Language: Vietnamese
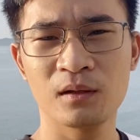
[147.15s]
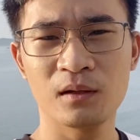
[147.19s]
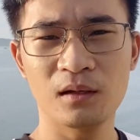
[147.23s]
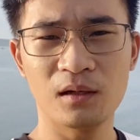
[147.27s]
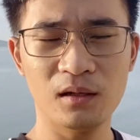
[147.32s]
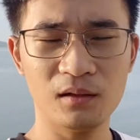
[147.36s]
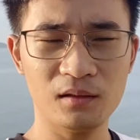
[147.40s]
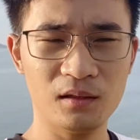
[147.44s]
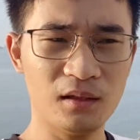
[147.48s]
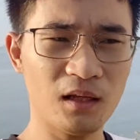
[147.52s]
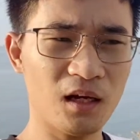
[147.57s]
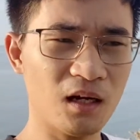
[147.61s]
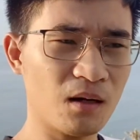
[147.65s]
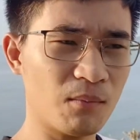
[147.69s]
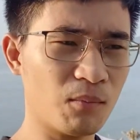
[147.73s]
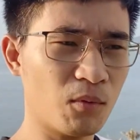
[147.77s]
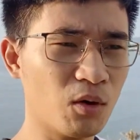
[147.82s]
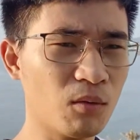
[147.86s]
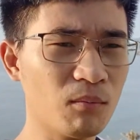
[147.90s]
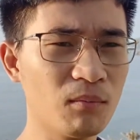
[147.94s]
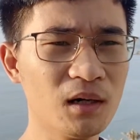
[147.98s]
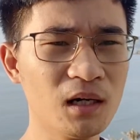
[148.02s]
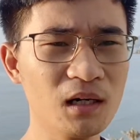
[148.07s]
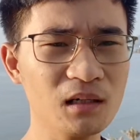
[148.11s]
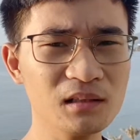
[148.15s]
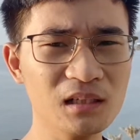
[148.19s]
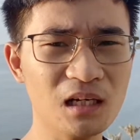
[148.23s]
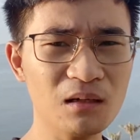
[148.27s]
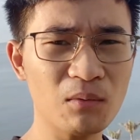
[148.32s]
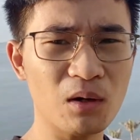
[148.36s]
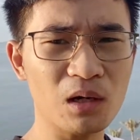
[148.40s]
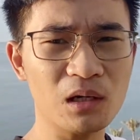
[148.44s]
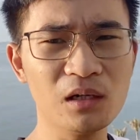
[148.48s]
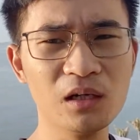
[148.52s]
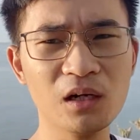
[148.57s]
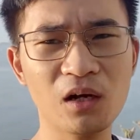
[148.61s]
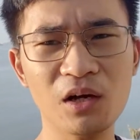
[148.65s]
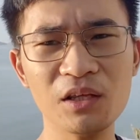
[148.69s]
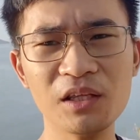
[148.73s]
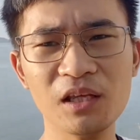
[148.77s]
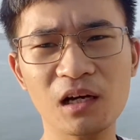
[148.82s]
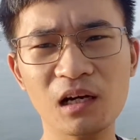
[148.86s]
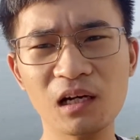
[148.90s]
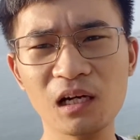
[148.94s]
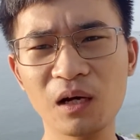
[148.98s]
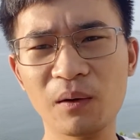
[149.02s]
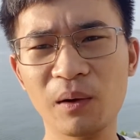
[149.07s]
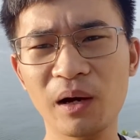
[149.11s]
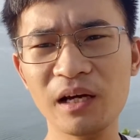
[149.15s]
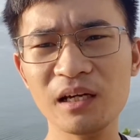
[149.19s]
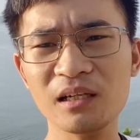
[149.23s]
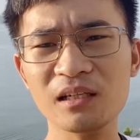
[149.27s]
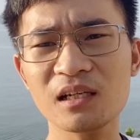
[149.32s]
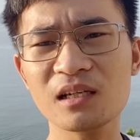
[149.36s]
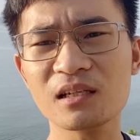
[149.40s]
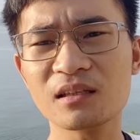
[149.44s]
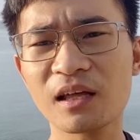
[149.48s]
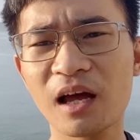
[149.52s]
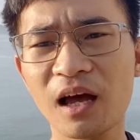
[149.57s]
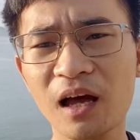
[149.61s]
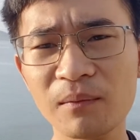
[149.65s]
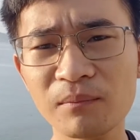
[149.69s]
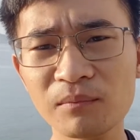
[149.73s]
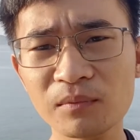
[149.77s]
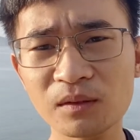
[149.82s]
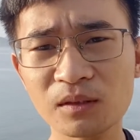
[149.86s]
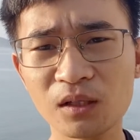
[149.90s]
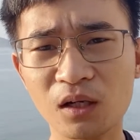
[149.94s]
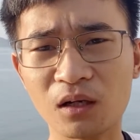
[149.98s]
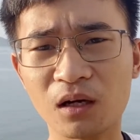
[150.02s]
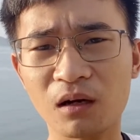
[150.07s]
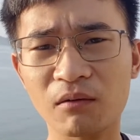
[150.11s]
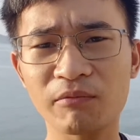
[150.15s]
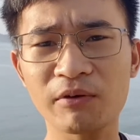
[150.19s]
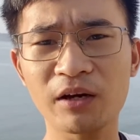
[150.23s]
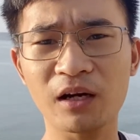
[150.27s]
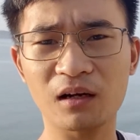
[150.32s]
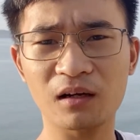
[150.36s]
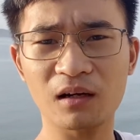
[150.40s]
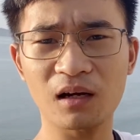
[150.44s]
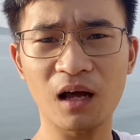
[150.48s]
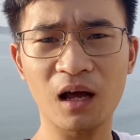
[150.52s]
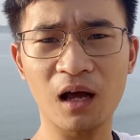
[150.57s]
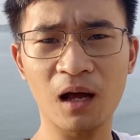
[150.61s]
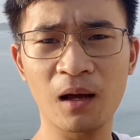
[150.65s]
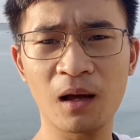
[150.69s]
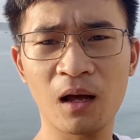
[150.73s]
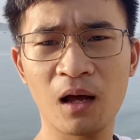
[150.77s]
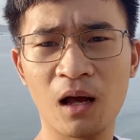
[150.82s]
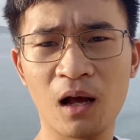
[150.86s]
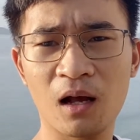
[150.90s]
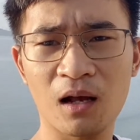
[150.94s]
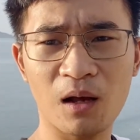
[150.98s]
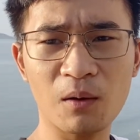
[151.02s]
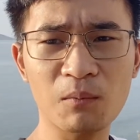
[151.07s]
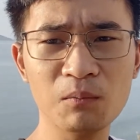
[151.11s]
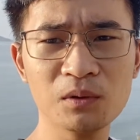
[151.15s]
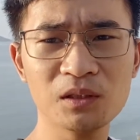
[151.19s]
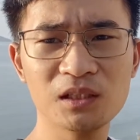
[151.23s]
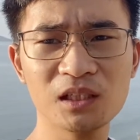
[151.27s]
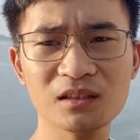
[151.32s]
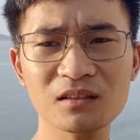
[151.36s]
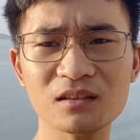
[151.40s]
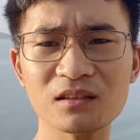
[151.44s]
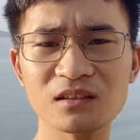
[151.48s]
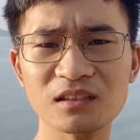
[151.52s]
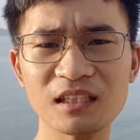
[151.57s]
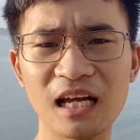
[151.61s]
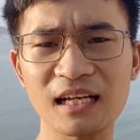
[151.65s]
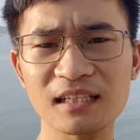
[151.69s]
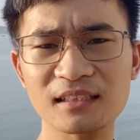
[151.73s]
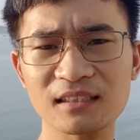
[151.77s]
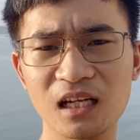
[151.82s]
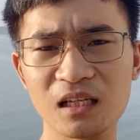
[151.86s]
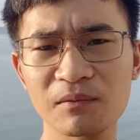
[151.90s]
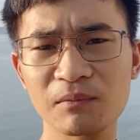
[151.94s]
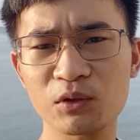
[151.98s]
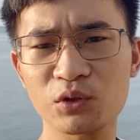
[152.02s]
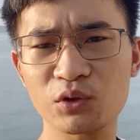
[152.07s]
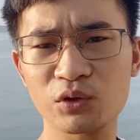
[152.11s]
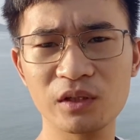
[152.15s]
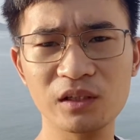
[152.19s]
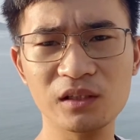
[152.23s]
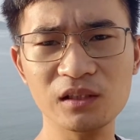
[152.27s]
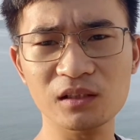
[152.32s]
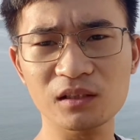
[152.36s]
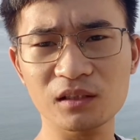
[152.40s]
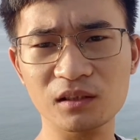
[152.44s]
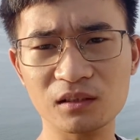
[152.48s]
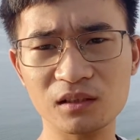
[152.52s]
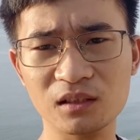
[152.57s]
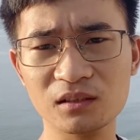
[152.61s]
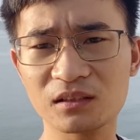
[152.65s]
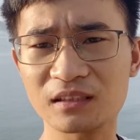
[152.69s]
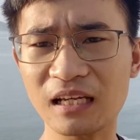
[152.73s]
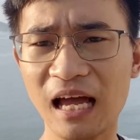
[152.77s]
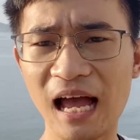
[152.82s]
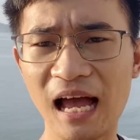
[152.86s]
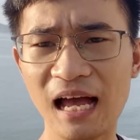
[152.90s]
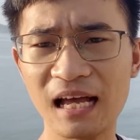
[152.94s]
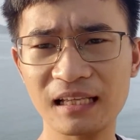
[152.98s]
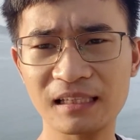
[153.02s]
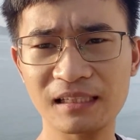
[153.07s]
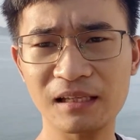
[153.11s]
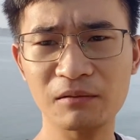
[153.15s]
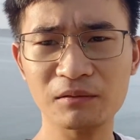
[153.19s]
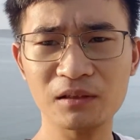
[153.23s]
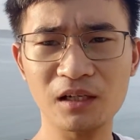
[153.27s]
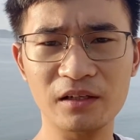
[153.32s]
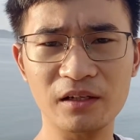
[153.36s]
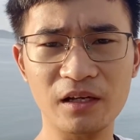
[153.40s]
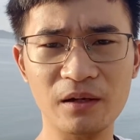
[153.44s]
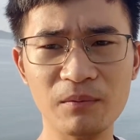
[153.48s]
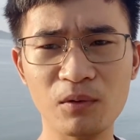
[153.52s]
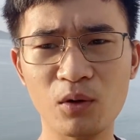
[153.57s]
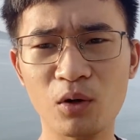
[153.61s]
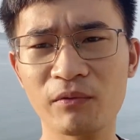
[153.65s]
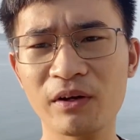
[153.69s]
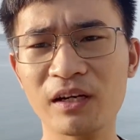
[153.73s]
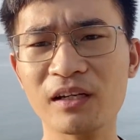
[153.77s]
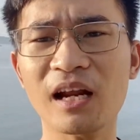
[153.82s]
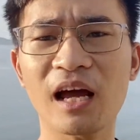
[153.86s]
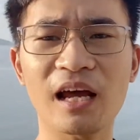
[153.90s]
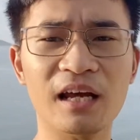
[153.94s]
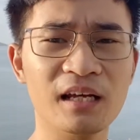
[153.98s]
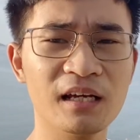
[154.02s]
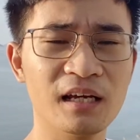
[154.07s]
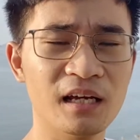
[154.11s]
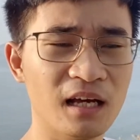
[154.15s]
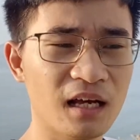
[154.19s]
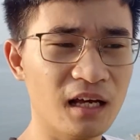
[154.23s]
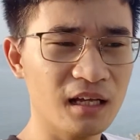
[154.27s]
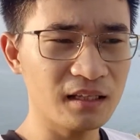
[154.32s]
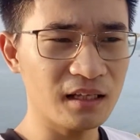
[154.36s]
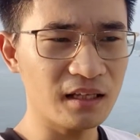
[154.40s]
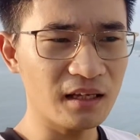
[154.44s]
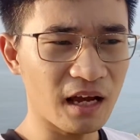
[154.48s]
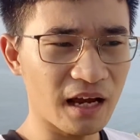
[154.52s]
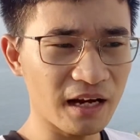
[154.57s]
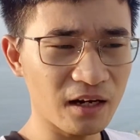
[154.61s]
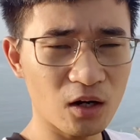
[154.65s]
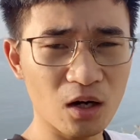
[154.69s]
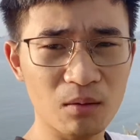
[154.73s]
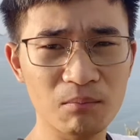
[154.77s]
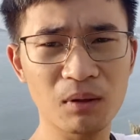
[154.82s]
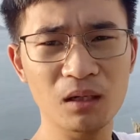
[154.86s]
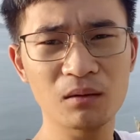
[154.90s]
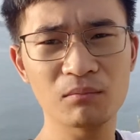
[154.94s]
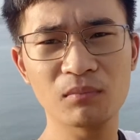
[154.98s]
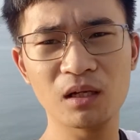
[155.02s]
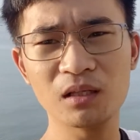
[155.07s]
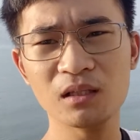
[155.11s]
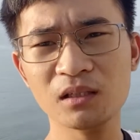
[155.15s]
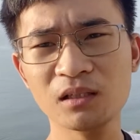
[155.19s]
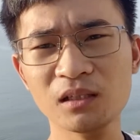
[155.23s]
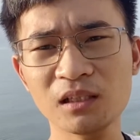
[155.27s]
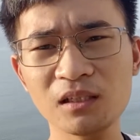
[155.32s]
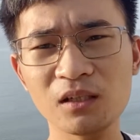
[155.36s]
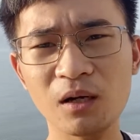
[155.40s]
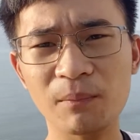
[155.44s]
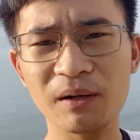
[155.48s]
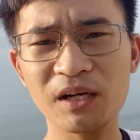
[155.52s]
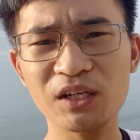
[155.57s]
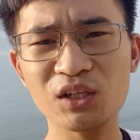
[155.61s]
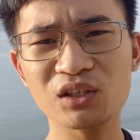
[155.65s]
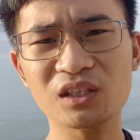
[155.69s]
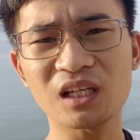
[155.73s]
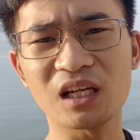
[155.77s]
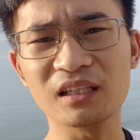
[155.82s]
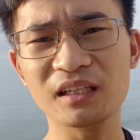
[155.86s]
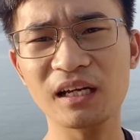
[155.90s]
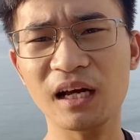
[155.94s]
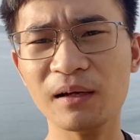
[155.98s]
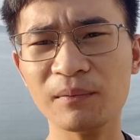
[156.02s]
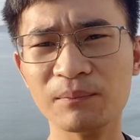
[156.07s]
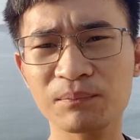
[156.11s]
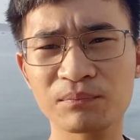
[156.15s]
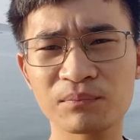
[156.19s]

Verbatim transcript: À, thì đây là bốn bước. Nếu mọi người có những lưu ý gì thêm cho cái việc là công chứng sang tên và chuyển nhượng từ xa trong thời điểm Covid này thì hãy comment bên dưới góp ý cho Thịnh nhé.